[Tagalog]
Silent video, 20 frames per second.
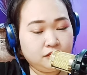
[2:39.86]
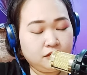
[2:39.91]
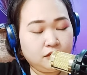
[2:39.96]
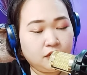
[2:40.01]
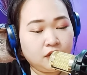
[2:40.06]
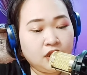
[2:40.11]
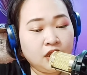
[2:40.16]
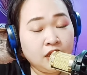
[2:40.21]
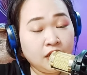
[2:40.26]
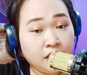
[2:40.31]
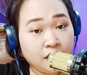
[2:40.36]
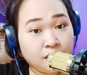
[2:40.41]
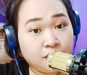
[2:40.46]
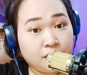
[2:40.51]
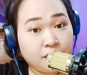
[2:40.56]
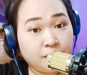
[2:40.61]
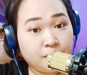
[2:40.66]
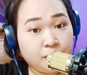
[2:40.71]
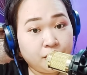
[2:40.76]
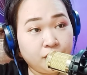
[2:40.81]

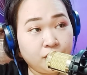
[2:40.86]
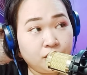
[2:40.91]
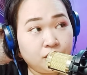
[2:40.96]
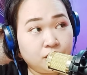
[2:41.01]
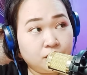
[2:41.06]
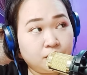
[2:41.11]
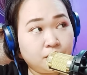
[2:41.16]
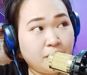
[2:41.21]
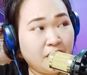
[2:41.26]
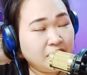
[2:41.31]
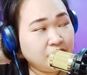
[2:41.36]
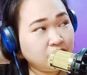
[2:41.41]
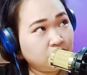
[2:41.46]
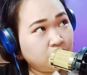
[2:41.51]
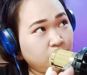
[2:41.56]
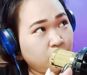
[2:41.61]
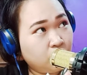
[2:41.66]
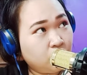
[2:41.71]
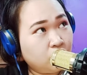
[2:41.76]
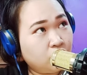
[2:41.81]
ginagawa mo yung best
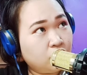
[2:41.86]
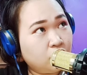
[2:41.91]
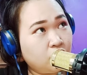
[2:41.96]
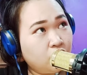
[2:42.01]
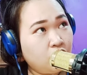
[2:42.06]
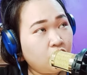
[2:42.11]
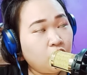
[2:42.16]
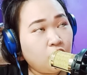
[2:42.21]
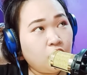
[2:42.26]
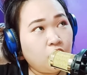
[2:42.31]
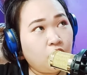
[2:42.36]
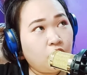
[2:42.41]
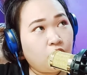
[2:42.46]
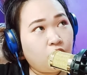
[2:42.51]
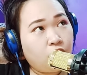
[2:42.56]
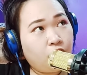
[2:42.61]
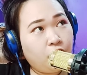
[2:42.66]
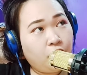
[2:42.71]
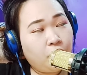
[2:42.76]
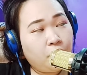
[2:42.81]
mo
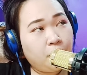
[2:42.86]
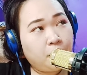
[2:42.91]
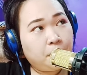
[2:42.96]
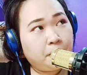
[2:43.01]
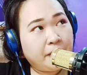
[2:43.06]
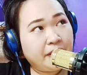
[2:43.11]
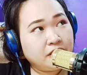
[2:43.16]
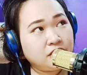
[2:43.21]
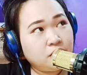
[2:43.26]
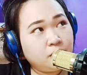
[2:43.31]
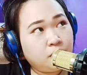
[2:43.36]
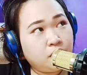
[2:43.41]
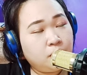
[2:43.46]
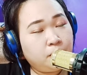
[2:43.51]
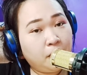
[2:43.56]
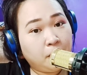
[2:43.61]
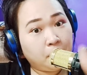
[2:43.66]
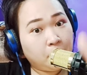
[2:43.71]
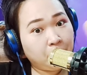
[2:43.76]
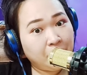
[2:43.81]
or possible
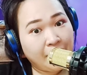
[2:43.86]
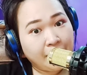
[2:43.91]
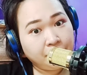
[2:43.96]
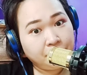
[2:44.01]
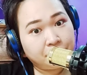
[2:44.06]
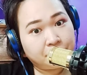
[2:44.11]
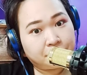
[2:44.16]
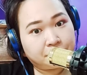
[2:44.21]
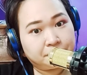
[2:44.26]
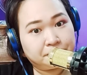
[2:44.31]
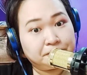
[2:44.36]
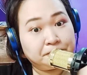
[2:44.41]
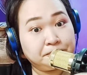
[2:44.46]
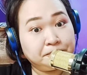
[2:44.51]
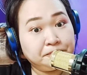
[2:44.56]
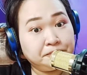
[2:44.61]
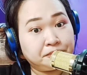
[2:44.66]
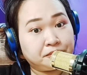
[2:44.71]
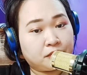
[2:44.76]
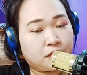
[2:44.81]
pagpaplano.
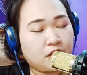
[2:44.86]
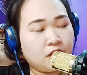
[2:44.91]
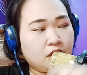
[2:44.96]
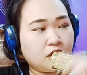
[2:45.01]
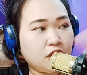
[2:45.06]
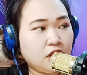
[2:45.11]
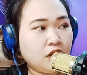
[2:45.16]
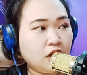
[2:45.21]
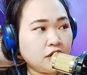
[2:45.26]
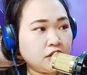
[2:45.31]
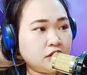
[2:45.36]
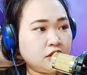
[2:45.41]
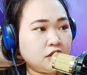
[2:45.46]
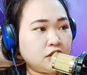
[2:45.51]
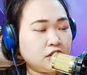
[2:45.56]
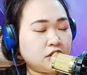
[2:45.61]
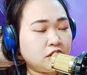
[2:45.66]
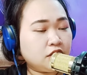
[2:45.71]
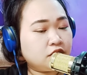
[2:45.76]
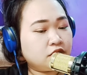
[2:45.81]
Mm regarding
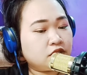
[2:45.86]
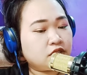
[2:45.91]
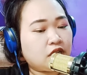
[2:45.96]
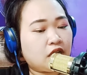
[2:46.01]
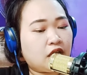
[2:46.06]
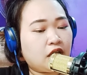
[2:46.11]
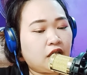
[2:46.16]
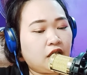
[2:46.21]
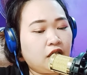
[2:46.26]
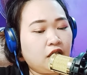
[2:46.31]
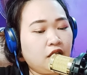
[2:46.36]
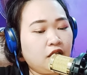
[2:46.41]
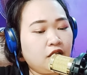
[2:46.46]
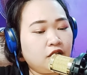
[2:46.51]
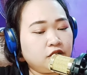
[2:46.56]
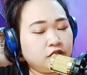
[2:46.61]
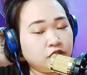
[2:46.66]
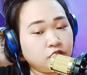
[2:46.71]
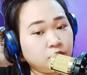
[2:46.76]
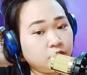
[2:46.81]
dito sa
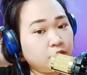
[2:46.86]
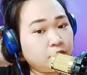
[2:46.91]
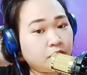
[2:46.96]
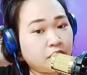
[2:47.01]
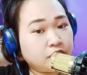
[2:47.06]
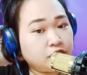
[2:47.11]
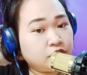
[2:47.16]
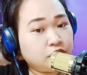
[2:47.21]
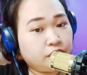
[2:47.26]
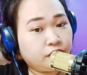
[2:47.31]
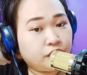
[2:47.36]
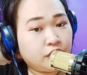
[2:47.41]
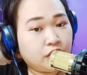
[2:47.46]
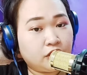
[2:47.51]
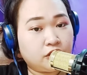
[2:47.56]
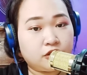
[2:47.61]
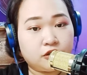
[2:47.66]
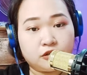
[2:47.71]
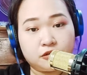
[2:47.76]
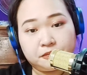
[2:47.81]
gusto mong ma-achieve na
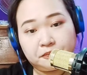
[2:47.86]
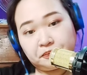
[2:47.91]
ito?